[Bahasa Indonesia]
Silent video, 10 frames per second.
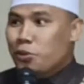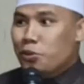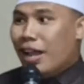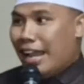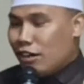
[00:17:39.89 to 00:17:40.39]

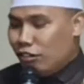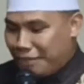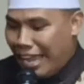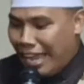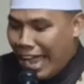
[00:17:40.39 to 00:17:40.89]
wal
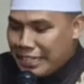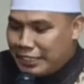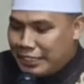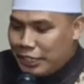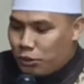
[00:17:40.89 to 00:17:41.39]
arafah
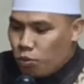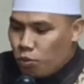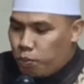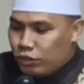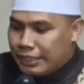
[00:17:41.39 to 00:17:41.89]
haji itu
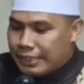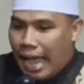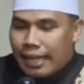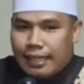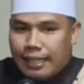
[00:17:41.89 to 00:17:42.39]

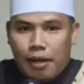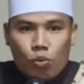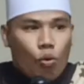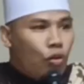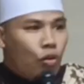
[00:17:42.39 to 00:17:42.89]
puncaknya
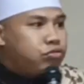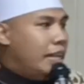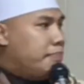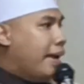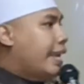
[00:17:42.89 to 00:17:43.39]
wukuf
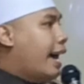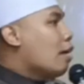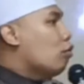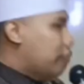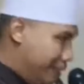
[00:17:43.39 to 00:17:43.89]
di padang
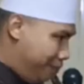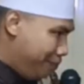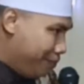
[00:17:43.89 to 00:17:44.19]
arafah